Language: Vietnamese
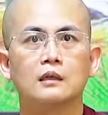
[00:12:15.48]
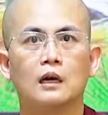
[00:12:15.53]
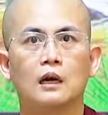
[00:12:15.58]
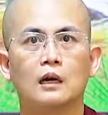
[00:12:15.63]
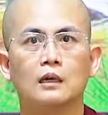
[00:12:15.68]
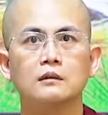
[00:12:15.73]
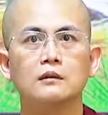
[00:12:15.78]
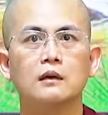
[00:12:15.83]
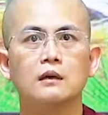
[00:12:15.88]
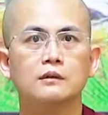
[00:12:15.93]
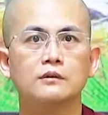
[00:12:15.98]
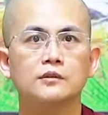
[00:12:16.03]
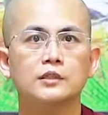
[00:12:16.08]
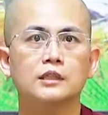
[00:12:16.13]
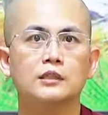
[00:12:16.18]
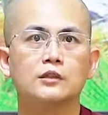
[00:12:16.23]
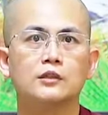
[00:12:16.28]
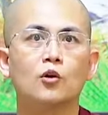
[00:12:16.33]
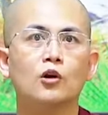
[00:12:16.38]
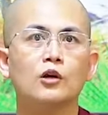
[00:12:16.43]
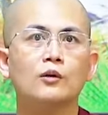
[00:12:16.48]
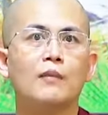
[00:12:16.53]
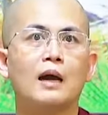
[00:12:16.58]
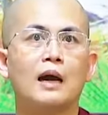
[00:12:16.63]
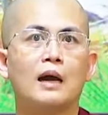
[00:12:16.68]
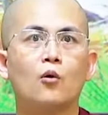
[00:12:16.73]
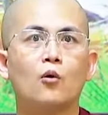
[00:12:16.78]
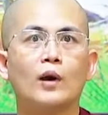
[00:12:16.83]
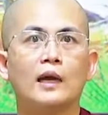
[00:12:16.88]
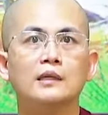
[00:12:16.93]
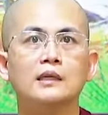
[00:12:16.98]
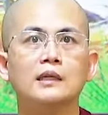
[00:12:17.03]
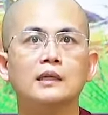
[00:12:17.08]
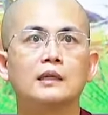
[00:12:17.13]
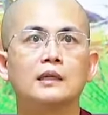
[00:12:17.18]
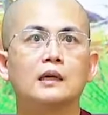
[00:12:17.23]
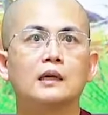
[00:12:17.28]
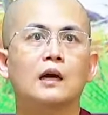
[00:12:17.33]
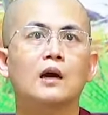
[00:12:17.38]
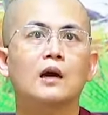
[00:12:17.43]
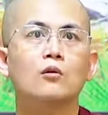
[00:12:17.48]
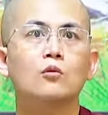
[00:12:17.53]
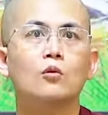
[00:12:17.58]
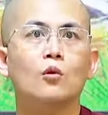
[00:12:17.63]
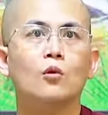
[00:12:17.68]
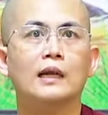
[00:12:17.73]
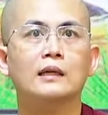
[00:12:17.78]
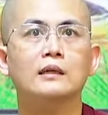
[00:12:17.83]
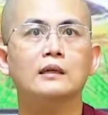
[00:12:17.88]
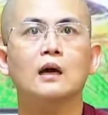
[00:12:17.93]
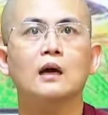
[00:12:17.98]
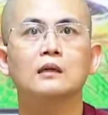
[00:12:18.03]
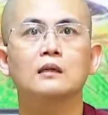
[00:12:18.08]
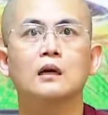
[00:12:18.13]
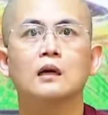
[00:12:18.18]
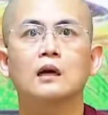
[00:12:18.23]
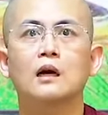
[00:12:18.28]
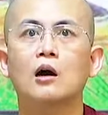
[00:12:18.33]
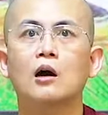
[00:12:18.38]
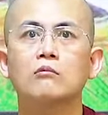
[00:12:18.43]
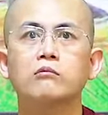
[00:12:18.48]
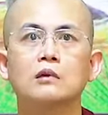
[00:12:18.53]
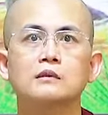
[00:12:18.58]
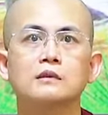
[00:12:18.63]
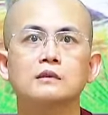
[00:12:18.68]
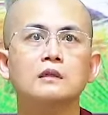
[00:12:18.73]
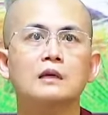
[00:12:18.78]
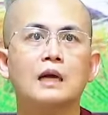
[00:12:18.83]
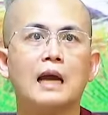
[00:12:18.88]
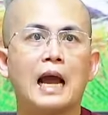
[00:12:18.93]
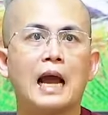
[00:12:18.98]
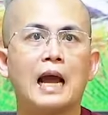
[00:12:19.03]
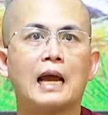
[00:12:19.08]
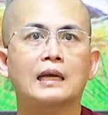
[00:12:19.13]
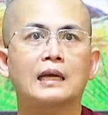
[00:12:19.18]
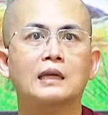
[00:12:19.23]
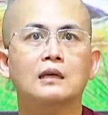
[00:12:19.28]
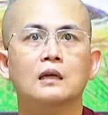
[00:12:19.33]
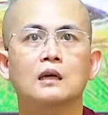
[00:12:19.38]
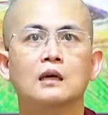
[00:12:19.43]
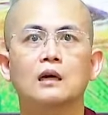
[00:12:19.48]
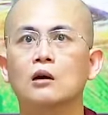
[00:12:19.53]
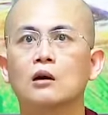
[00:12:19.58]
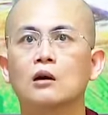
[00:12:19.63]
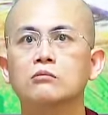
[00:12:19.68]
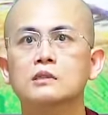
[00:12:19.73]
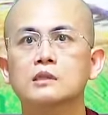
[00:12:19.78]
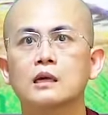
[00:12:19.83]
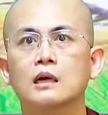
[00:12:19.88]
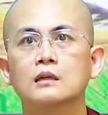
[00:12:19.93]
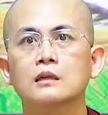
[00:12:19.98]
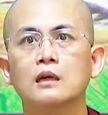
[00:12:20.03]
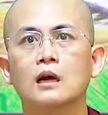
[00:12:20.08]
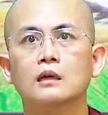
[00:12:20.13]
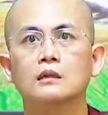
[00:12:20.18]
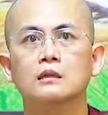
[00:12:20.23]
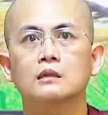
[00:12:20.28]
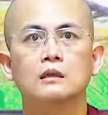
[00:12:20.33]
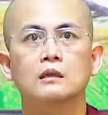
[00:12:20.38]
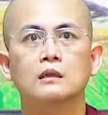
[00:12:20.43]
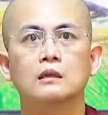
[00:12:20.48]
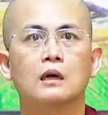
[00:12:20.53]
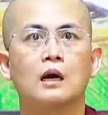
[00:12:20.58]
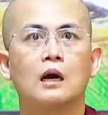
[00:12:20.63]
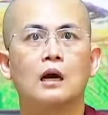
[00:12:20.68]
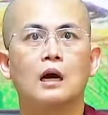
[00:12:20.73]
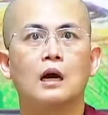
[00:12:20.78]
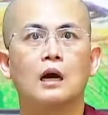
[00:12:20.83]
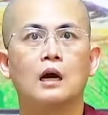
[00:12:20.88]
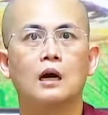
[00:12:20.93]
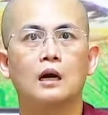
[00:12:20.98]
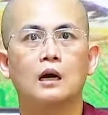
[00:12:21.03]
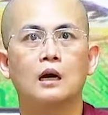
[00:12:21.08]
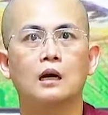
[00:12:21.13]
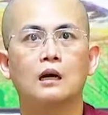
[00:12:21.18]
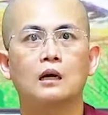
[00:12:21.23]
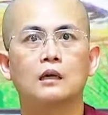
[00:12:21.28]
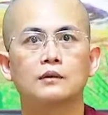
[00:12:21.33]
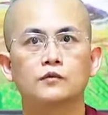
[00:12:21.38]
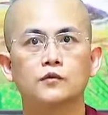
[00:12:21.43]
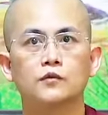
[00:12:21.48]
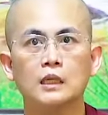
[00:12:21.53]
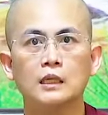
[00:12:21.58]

được chỉ nỗi mà hoan hỉ không oán hận không tự ái không sân hận uh,